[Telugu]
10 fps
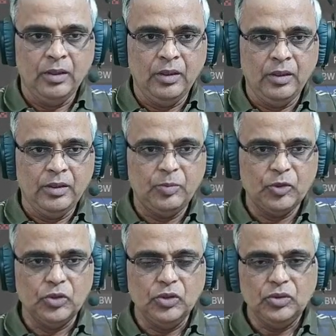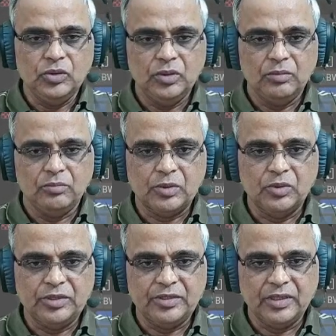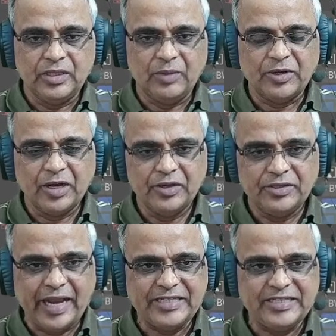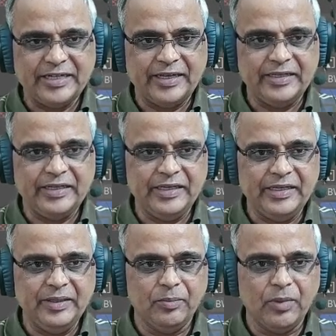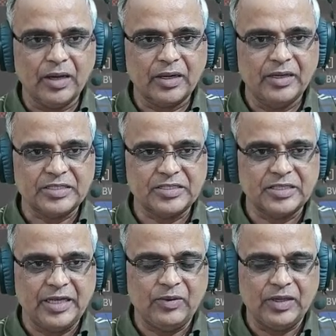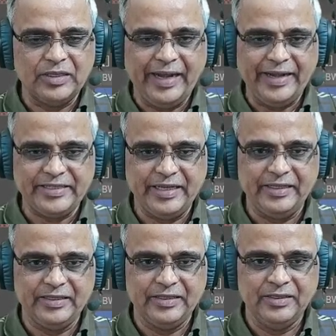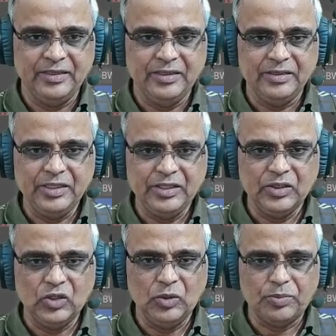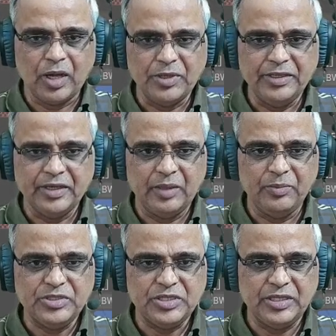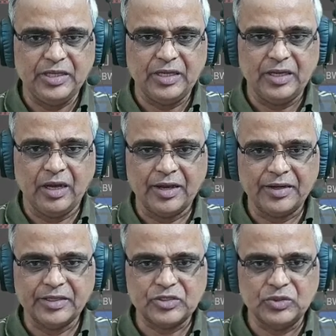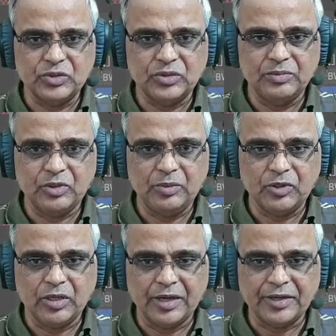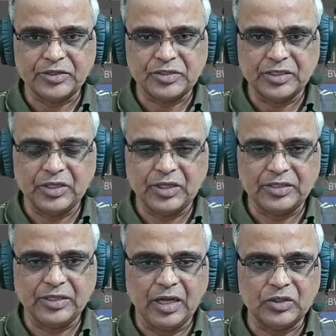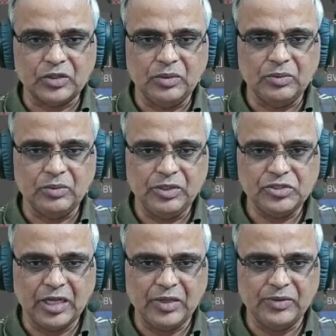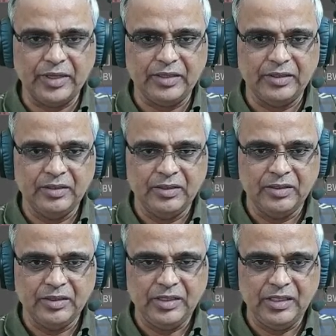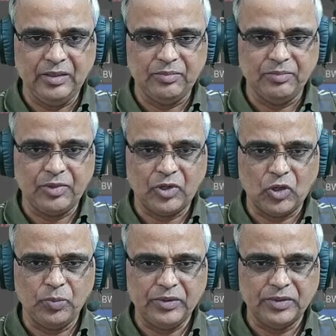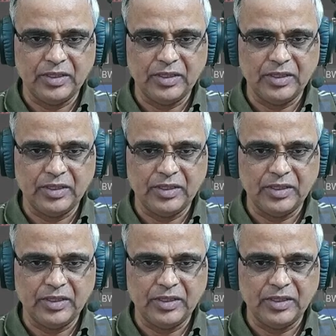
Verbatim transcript: ఇప్పుడు మనము కెమెరాను ట్రాక్ చేయడానికి మార్కర్స్ అనే వాటిని యాడ్ చేయాలి దీనిలో ప్రామినెంట్ కనిపించే కార్నర్స్ ఇప్పుడు ఇప్పుడు కార్నర్స్ లేదా డాట్ దీనిలో చాలా ఉన్నాయి ఈ పరుపు పైన ఉన్న